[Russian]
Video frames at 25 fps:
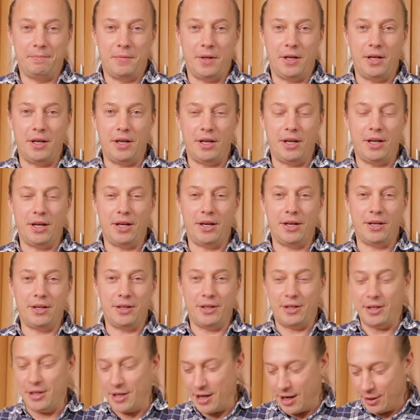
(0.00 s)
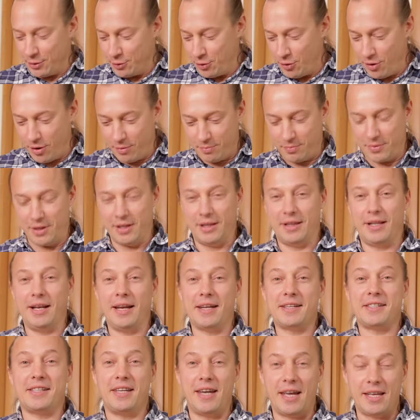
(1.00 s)
И, э, и оно
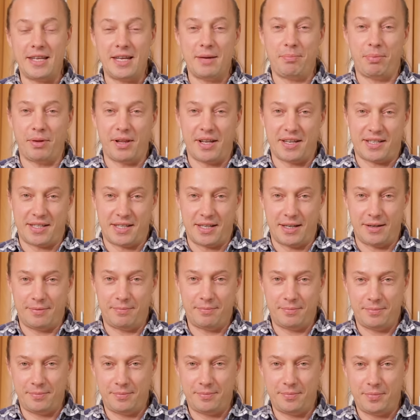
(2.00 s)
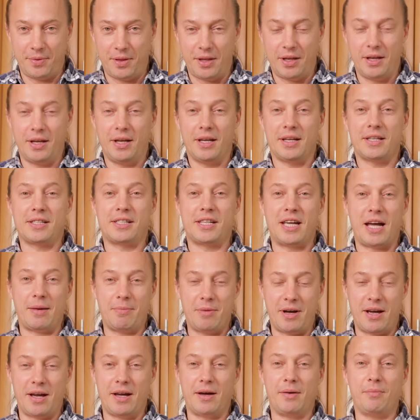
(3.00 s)
для средней полосы
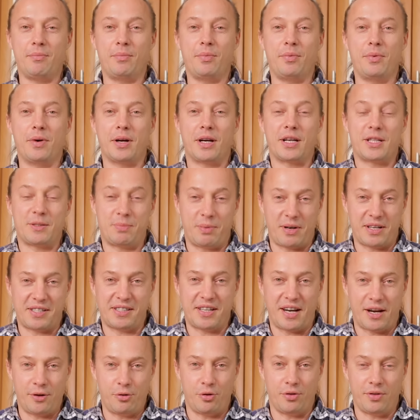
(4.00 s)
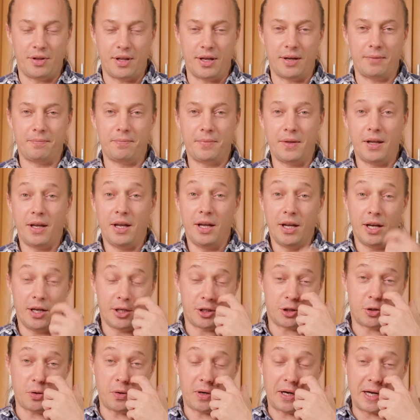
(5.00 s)
самое распространенное.
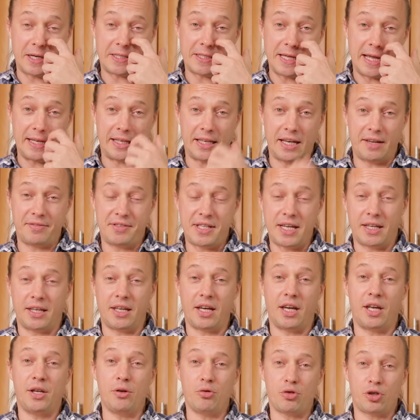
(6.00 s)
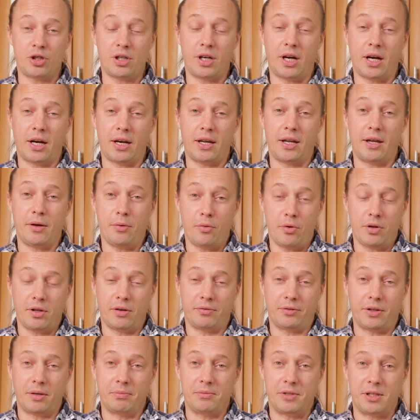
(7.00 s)
Что касательно всяких южных
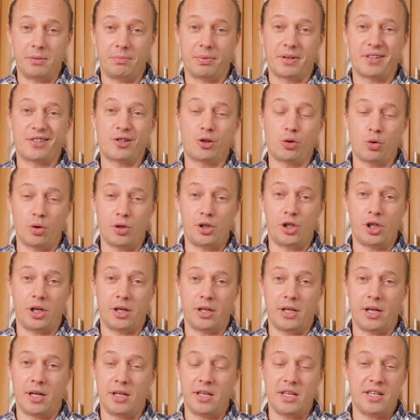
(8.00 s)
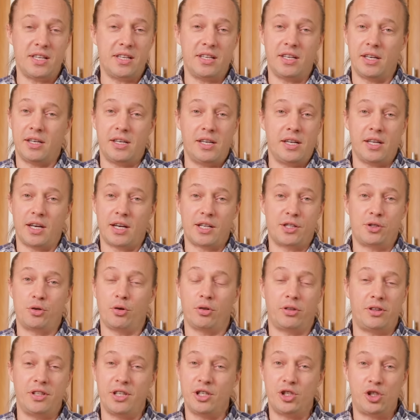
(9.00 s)
регионов, там типа Сочи, где не, не
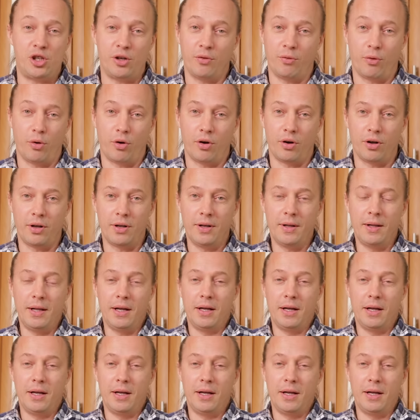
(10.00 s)
растет ничего,